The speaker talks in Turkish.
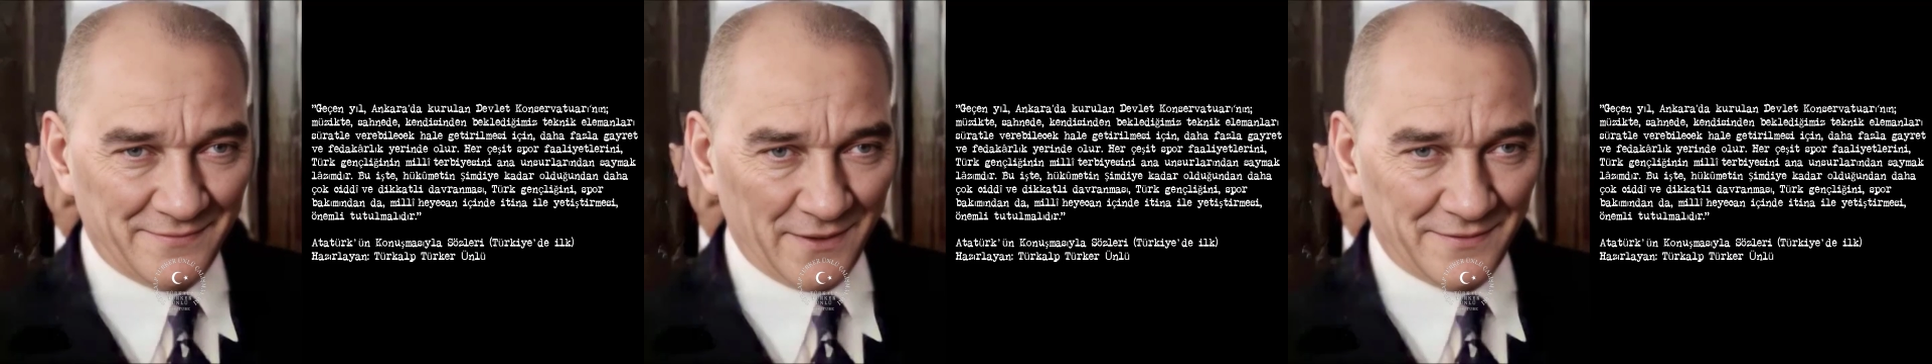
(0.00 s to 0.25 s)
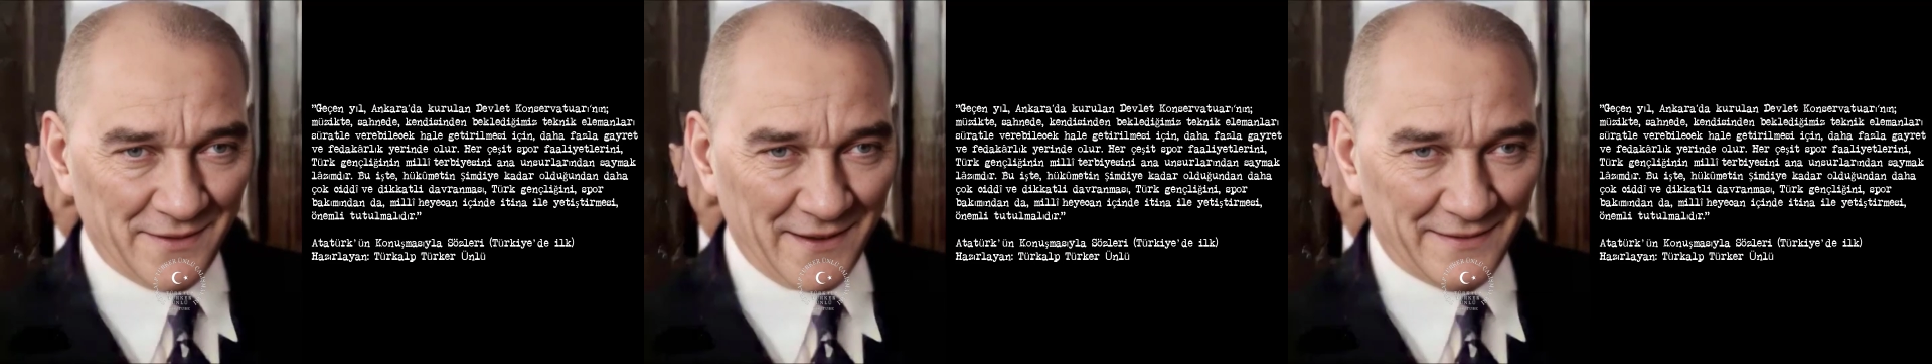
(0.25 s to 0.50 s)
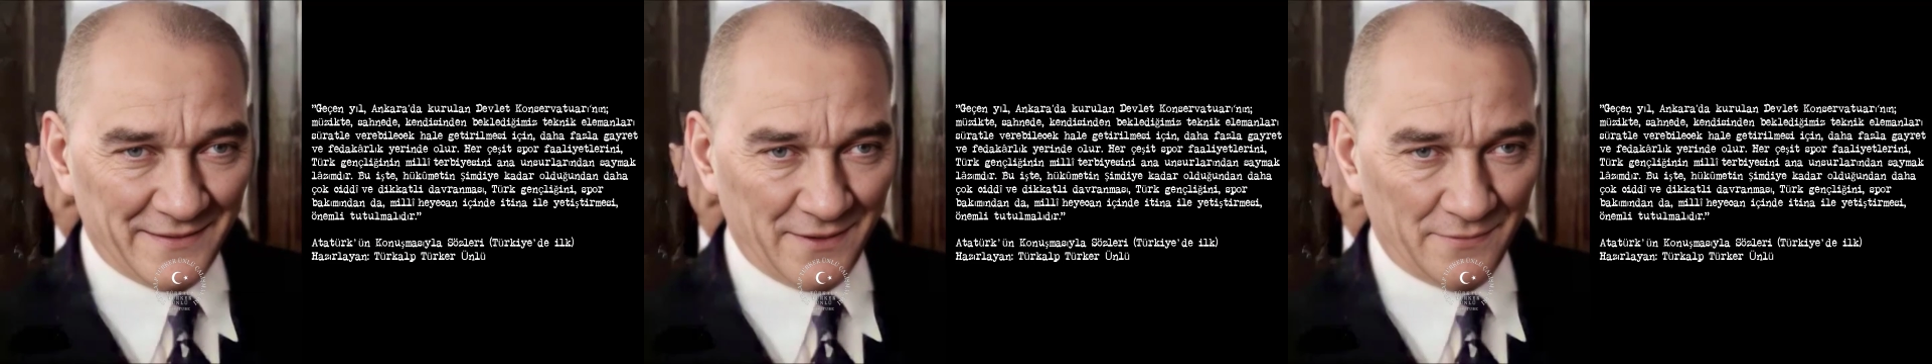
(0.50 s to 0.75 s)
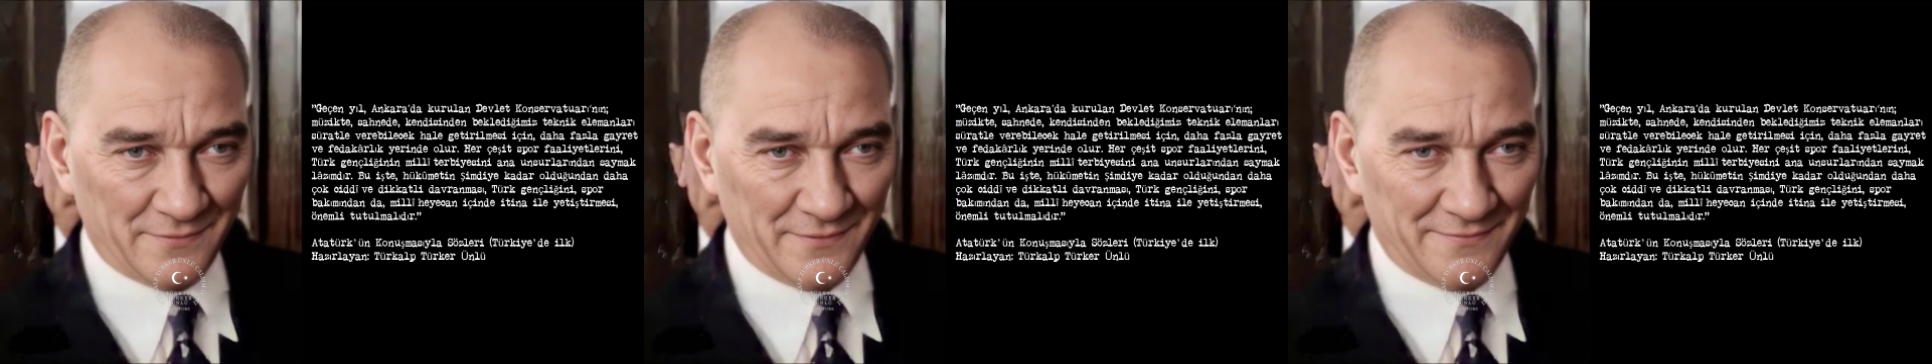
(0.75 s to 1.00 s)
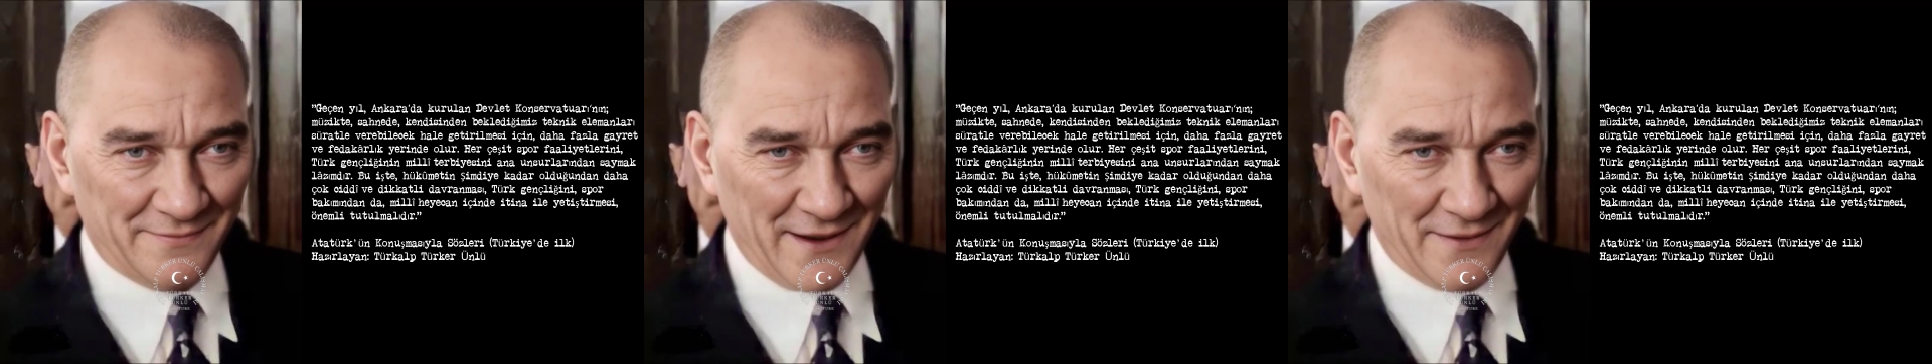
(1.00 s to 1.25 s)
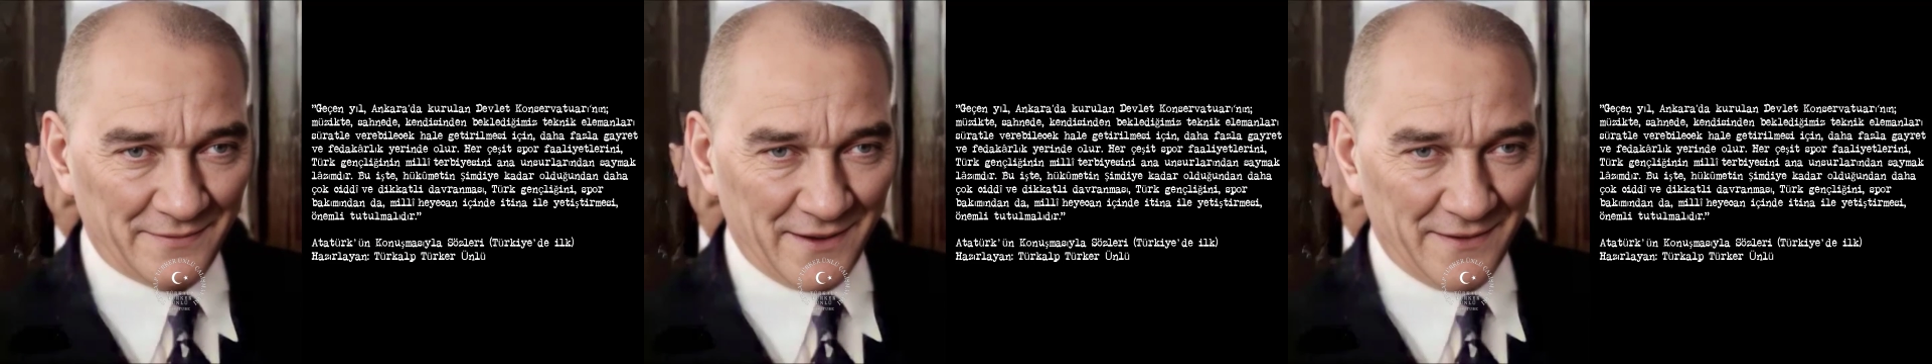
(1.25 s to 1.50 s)
geçen yıl
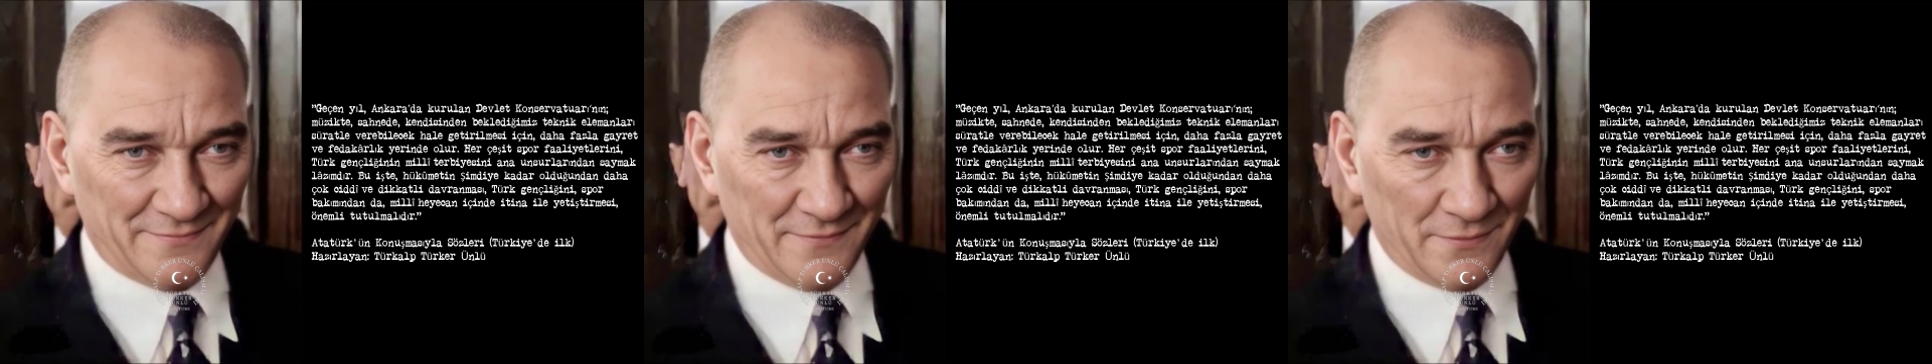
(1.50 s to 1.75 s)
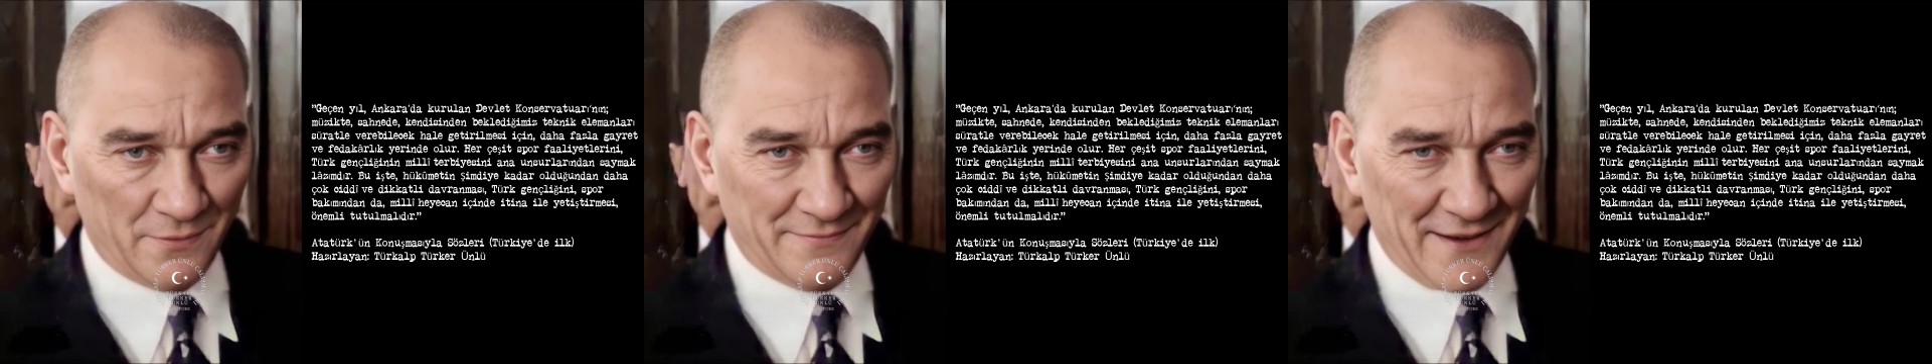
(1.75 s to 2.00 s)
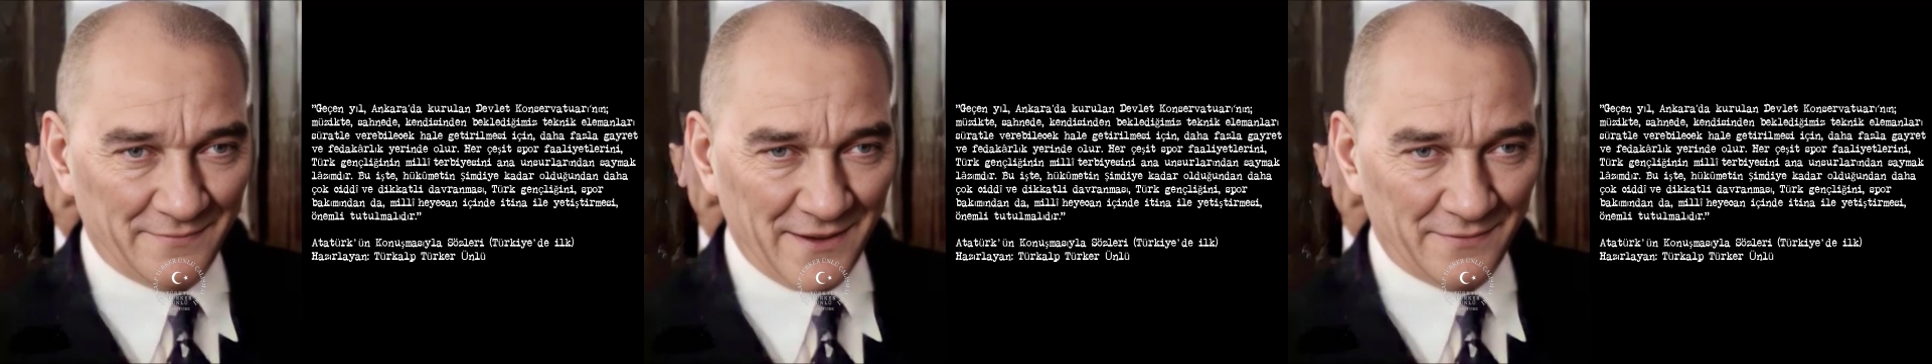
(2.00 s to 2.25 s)
Ankara'da kurulan